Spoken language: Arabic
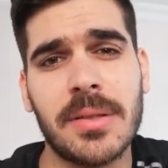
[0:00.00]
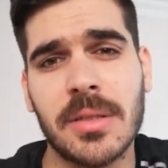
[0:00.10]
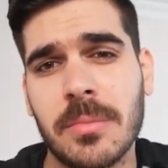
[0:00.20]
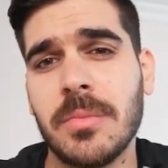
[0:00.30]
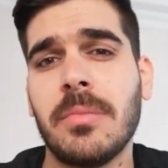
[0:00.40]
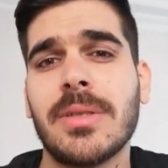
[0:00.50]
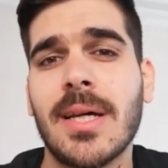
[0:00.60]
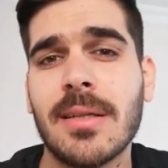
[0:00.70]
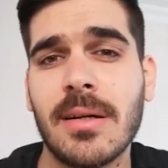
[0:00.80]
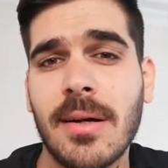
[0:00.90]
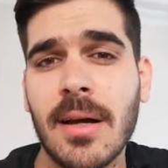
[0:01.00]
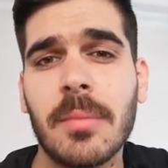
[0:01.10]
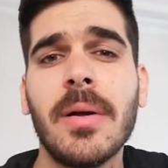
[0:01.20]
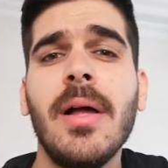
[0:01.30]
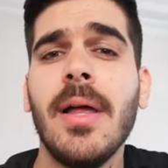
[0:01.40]
بطيء ومن مصادر
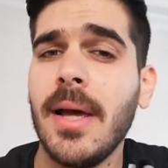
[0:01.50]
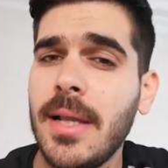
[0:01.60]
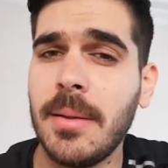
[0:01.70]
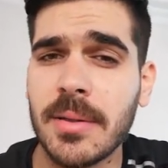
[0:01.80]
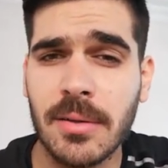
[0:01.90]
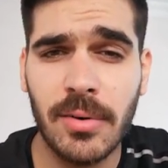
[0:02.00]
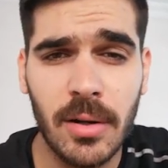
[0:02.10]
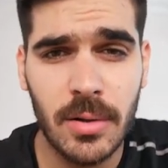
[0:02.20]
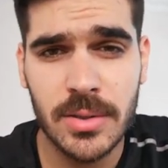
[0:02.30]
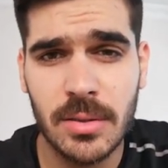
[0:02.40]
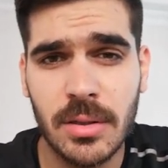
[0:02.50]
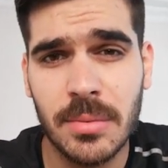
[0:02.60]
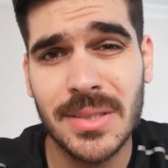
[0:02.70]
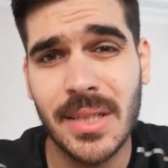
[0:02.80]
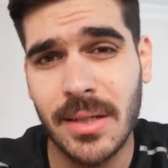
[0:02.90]
الكارب اللي ما ترفع
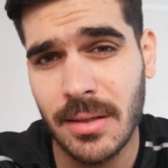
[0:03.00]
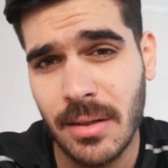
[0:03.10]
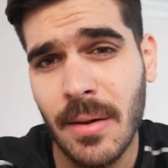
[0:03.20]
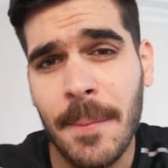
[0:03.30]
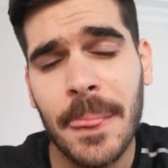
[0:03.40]
الانسولين بشكل